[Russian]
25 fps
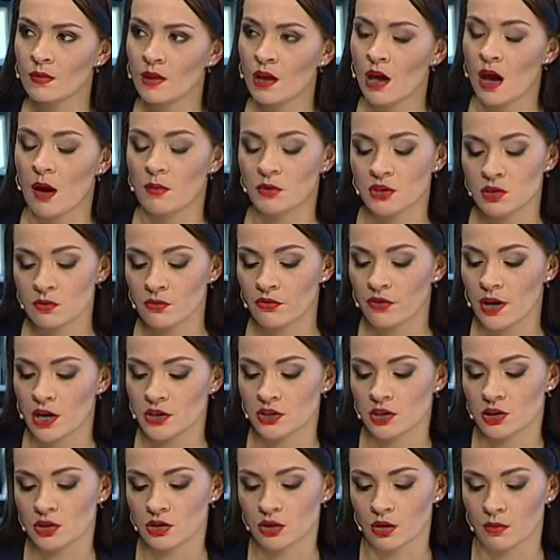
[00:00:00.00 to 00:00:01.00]
А почему
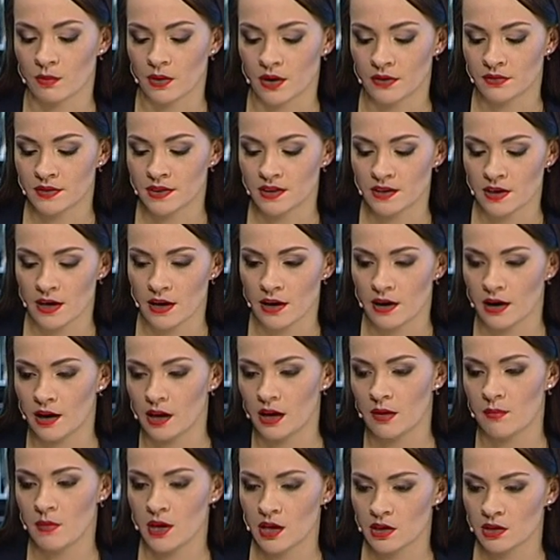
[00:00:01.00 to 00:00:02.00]
важно, чтобы все
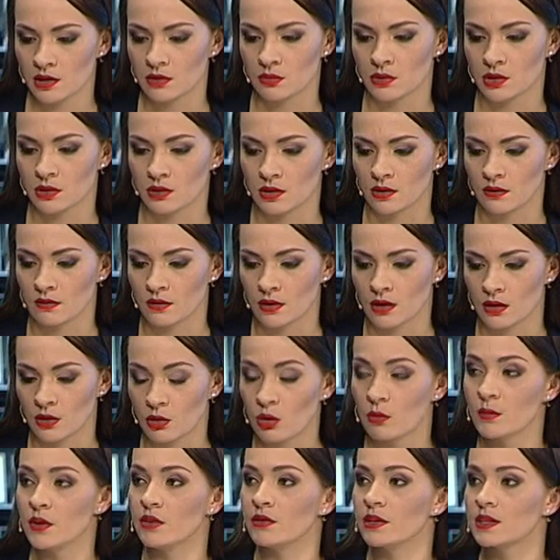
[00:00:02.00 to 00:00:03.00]
элементы вот этого
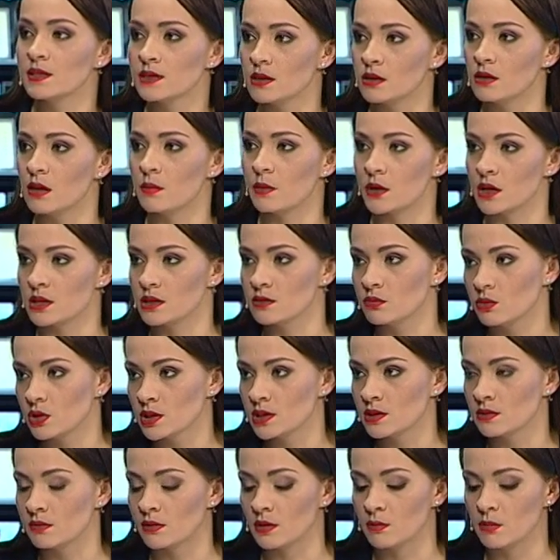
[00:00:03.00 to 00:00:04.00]
огромного цикла
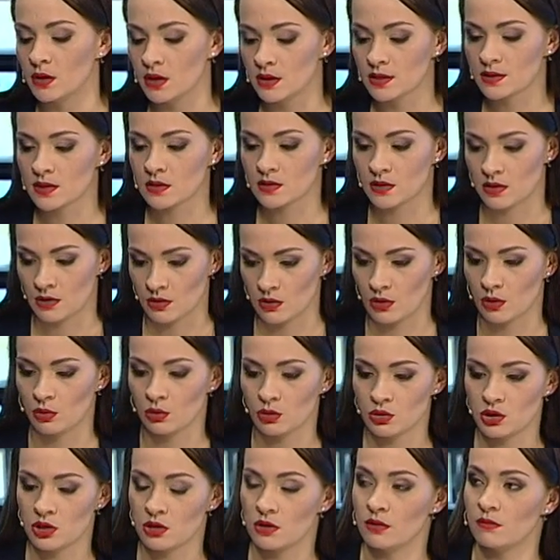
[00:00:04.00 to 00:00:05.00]
производства были
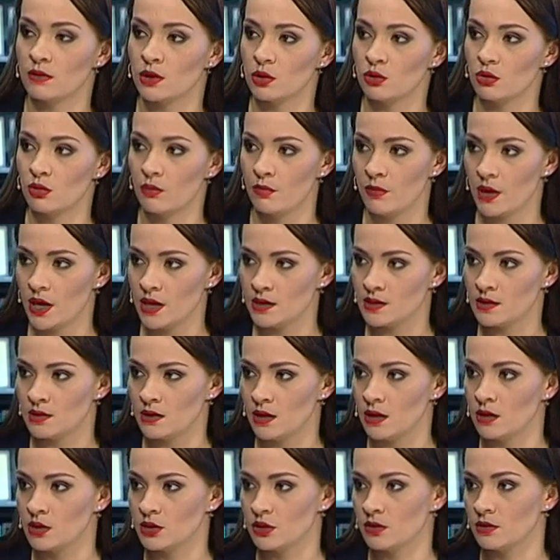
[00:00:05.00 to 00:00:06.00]
сосредоточены в одном месте,
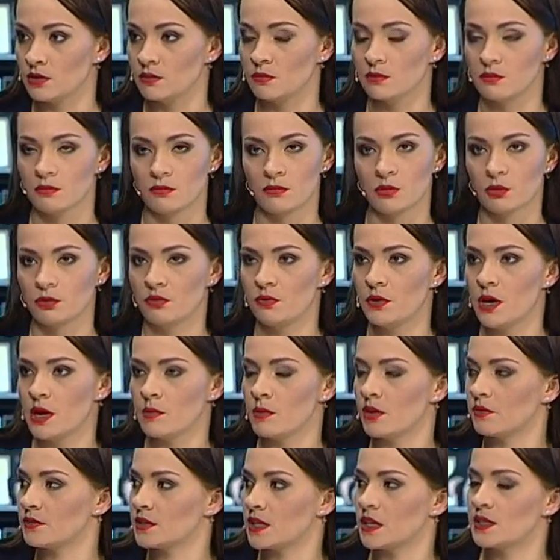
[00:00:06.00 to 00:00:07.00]
или же ну, вот ферма
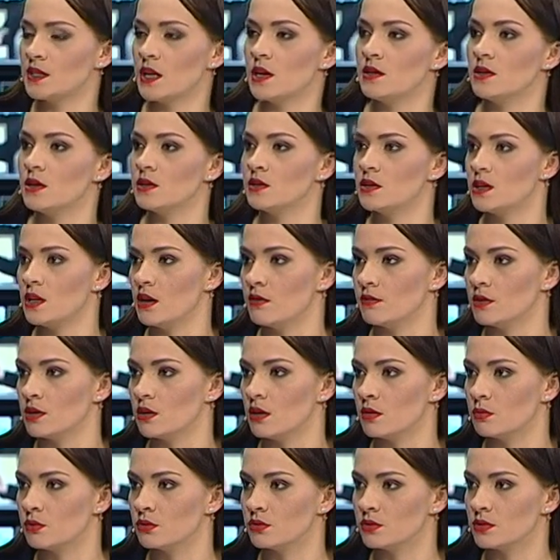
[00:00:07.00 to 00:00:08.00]
в соседней деревне,
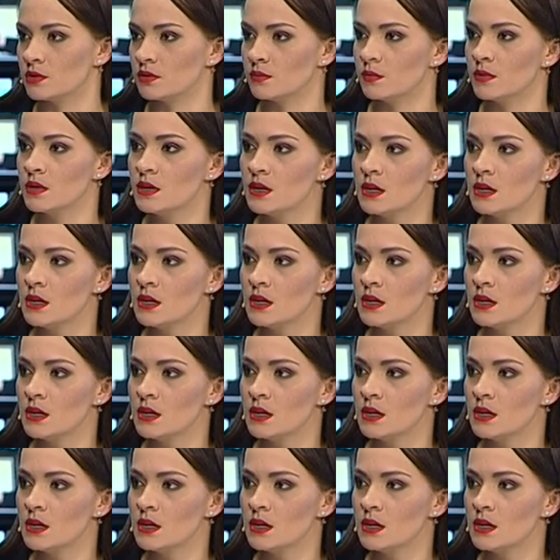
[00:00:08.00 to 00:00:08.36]
допустим?